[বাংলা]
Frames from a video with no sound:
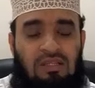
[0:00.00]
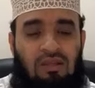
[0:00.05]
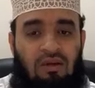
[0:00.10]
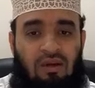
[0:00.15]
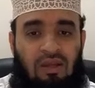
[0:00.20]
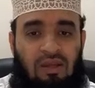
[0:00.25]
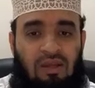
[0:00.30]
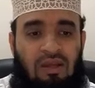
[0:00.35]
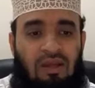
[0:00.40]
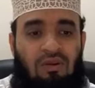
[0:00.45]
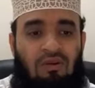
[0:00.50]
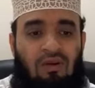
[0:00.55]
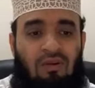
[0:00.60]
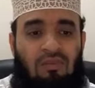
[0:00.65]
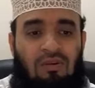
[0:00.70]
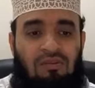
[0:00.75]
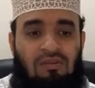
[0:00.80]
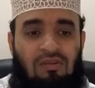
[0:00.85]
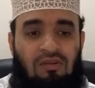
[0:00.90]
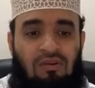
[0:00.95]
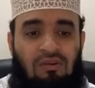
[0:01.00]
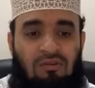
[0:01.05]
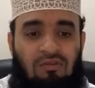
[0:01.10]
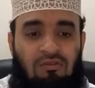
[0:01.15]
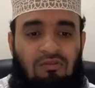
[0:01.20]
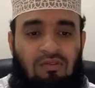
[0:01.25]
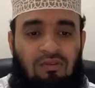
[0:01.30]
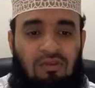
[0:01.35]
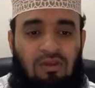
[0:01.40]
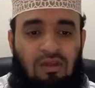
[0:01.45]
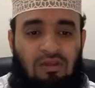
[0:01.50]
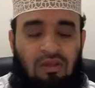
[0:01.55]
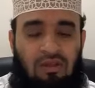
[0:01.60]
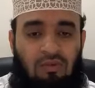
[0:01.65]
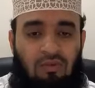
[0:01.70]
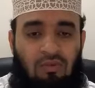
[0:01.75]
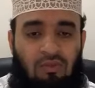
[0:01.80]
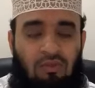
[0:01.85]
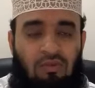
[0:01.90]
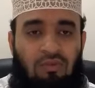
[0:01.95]
দিতে হয় কেন আমরা সদাকতুল ফিতির আদায়
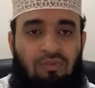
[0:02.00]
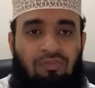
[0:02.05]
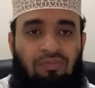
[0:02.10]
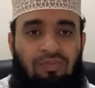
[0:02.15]
করব